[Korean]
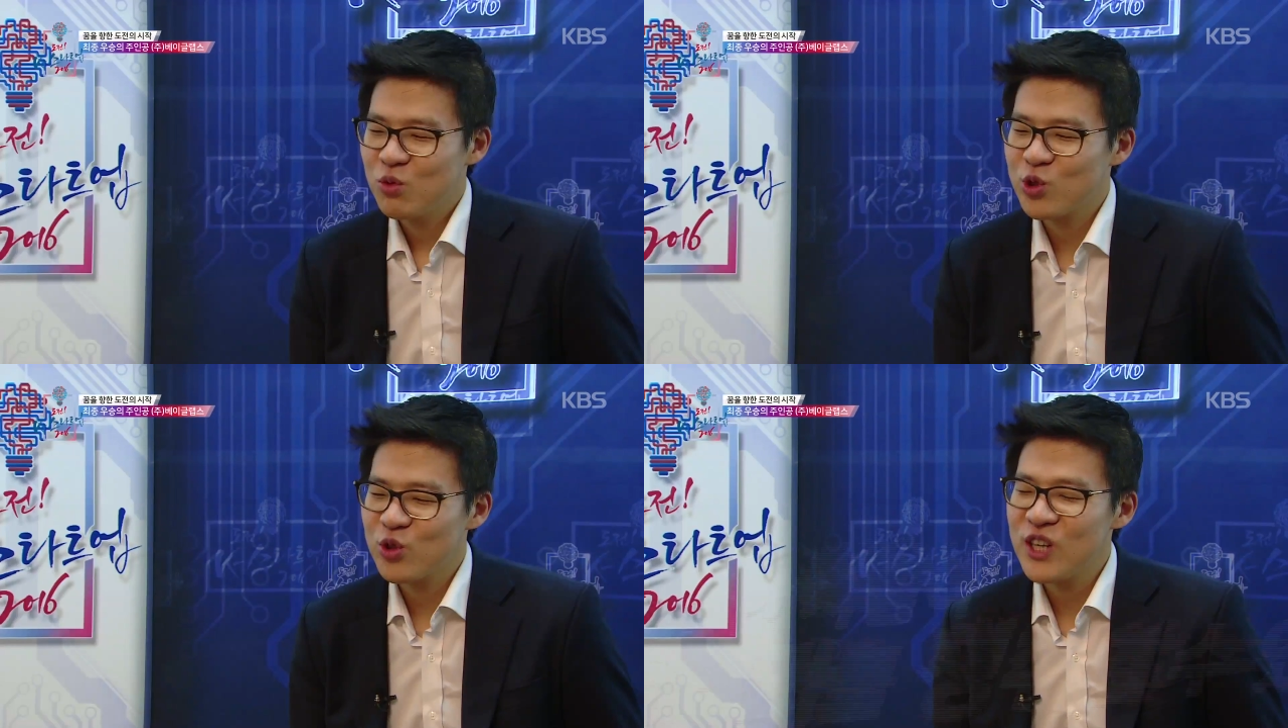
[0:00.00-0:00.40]

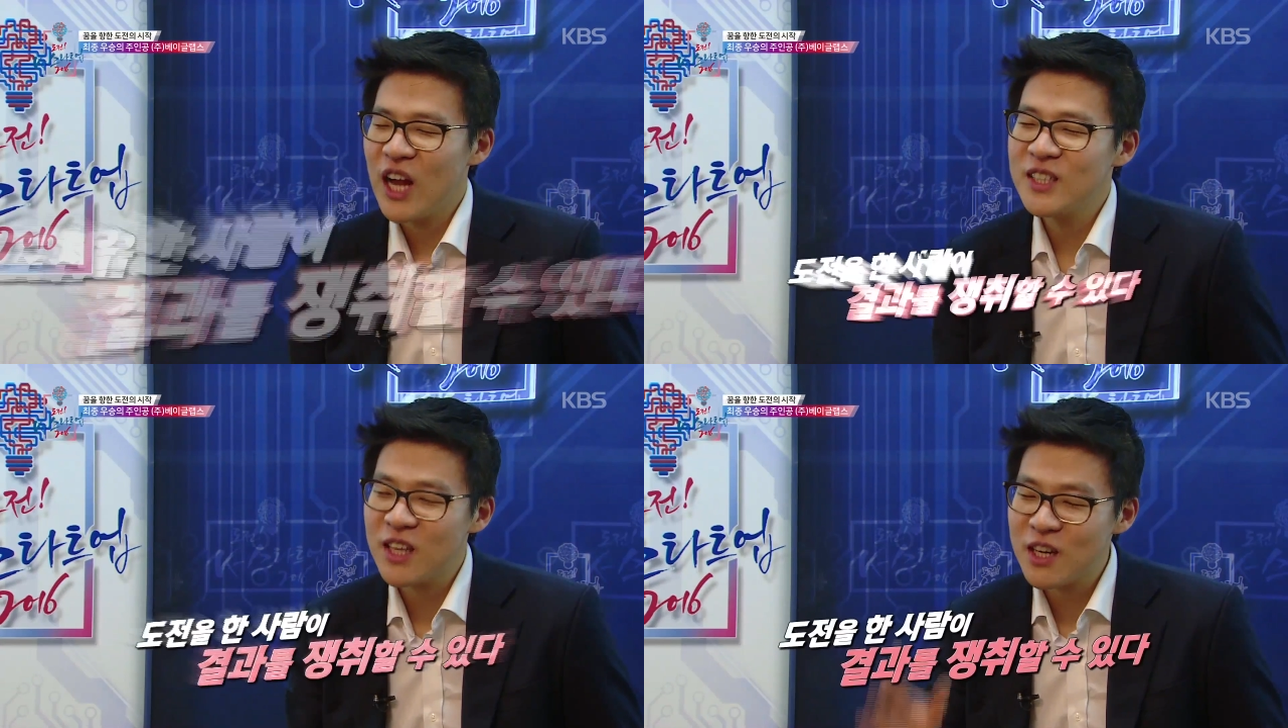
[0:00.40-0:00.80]
도전을
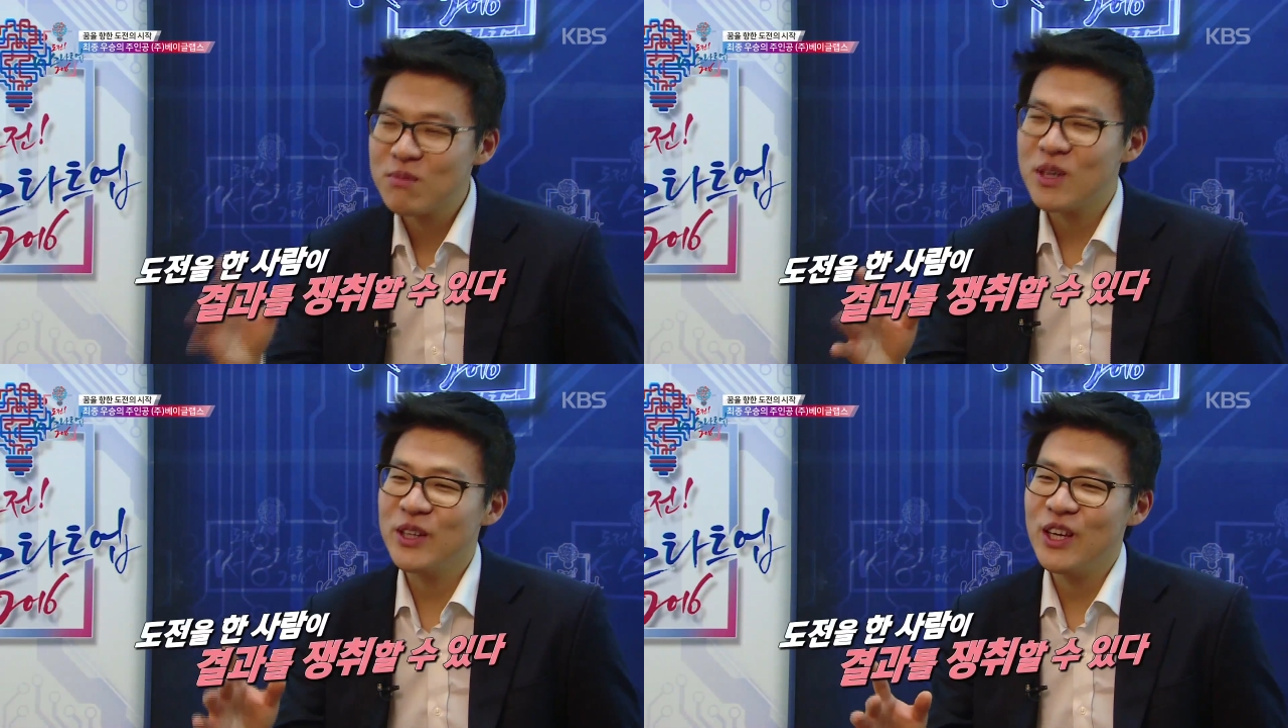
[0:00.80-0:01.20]
한
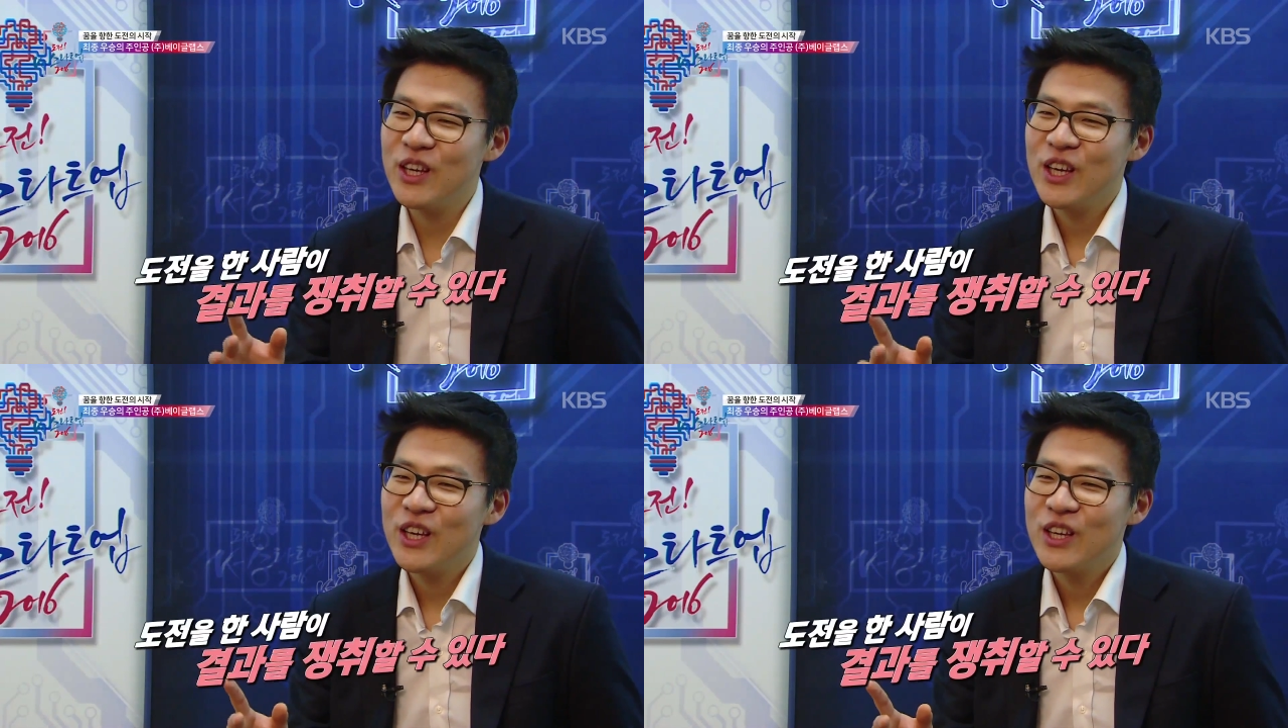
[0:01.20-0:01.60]
사람만이
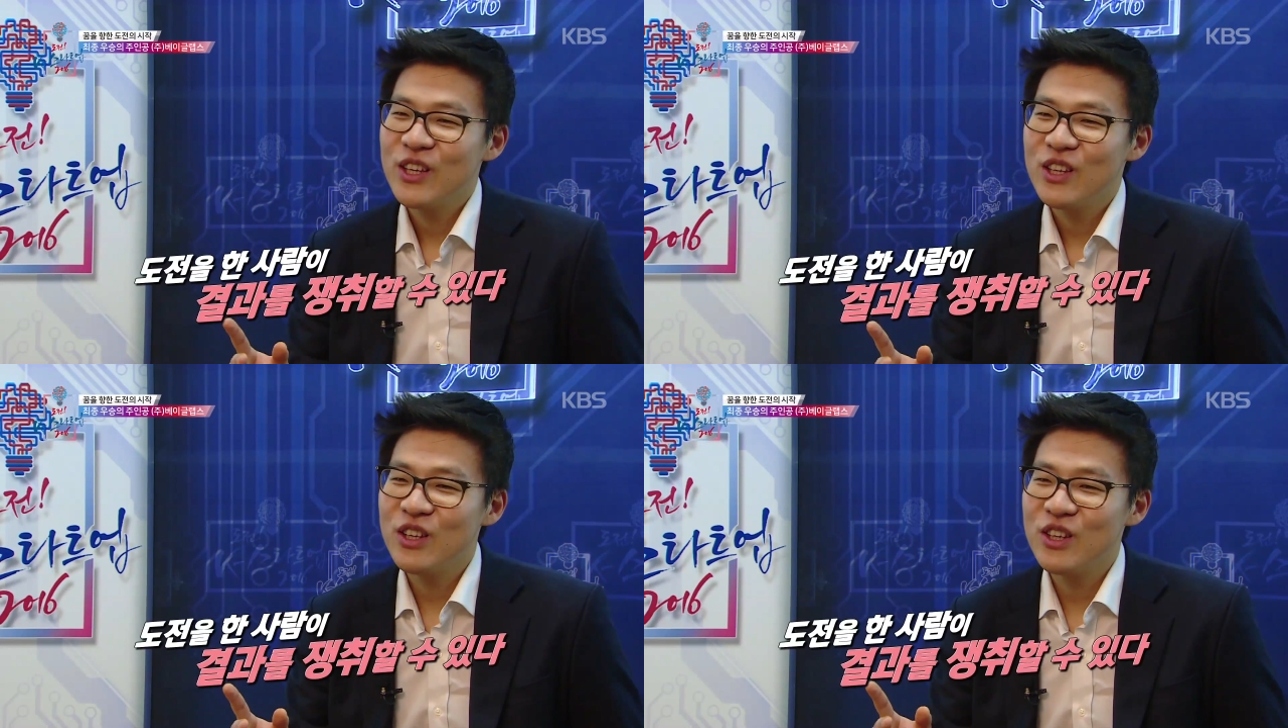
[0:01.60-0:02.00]

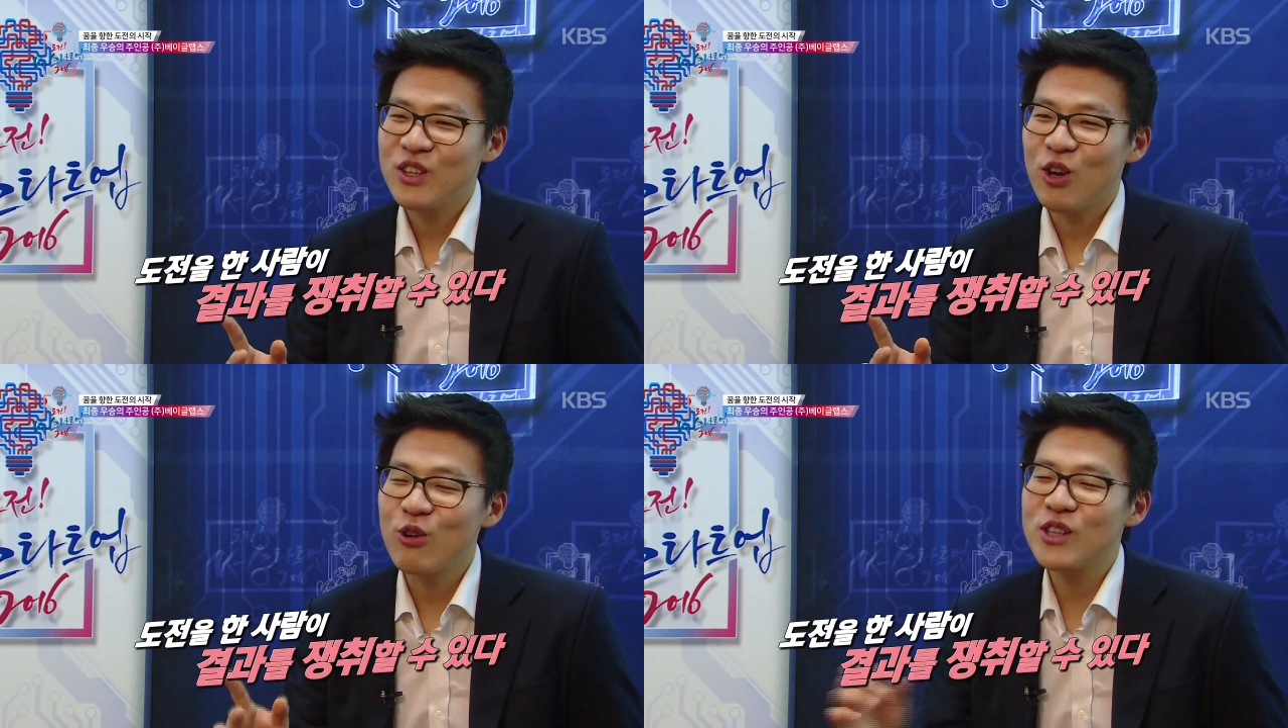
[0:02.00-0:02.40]
이
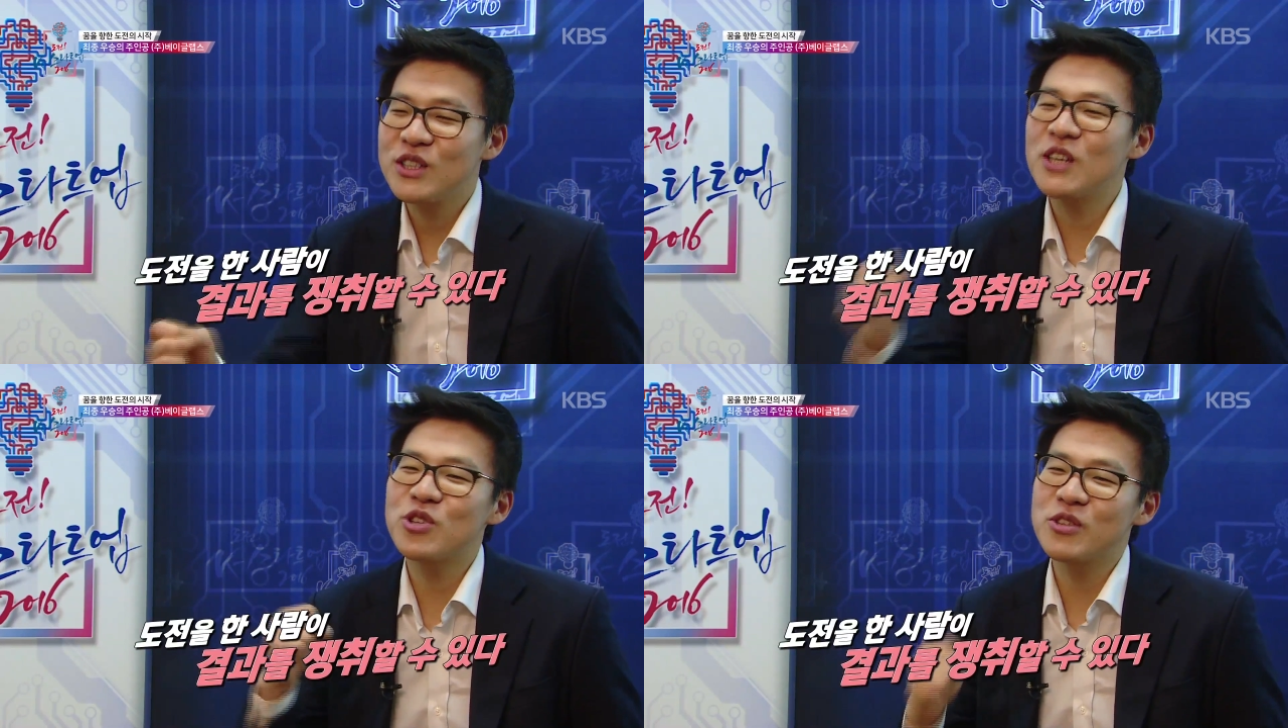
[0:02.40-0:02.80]
결과를
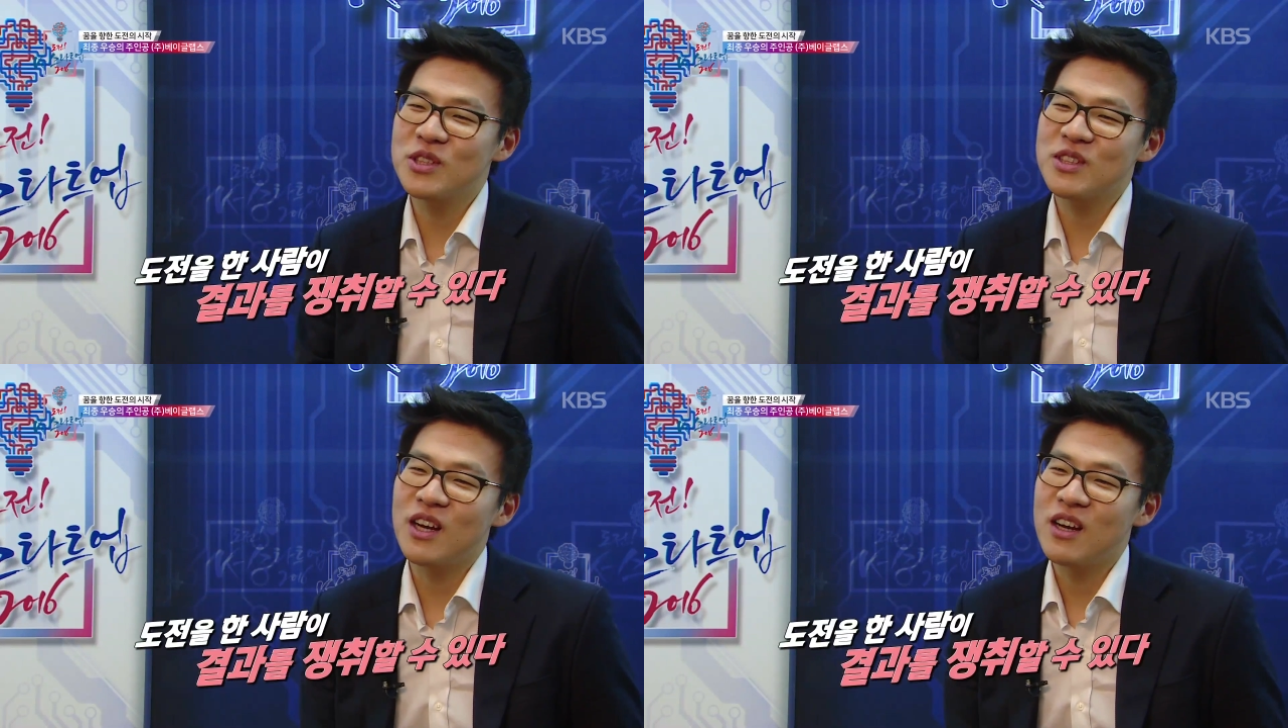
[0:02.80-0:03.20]
쟁취할
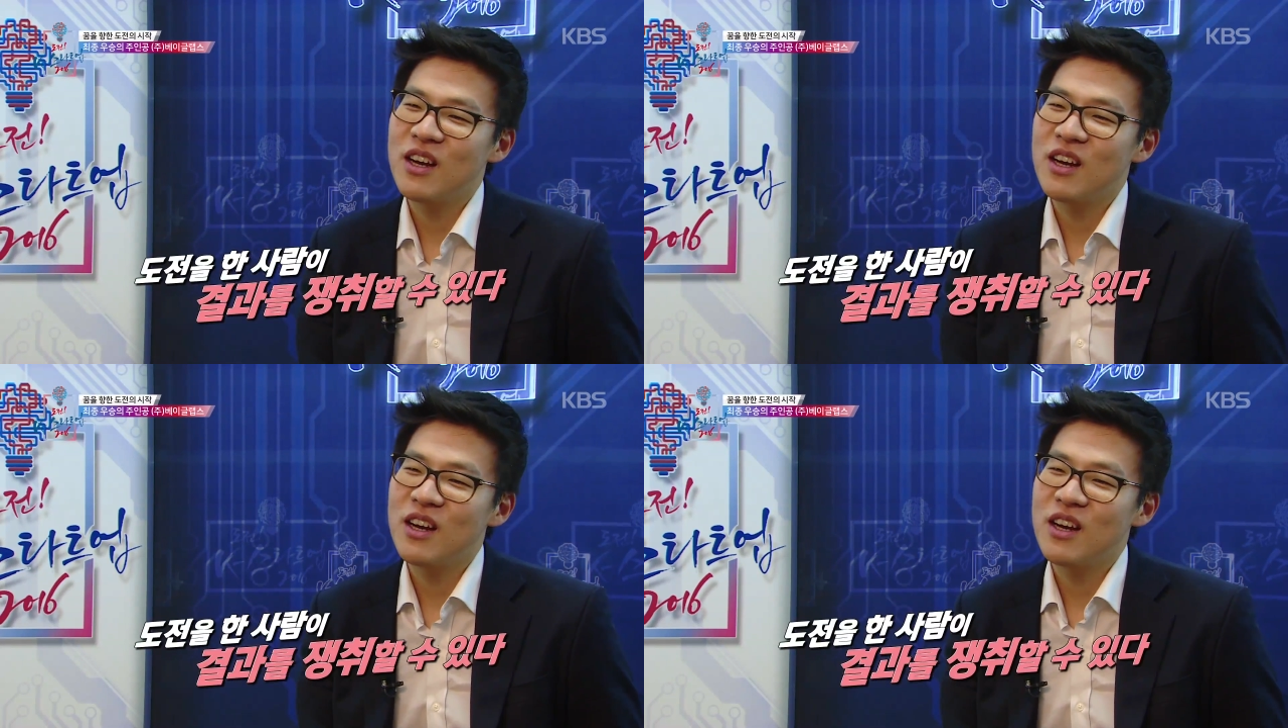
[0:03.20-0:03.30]
수 있다.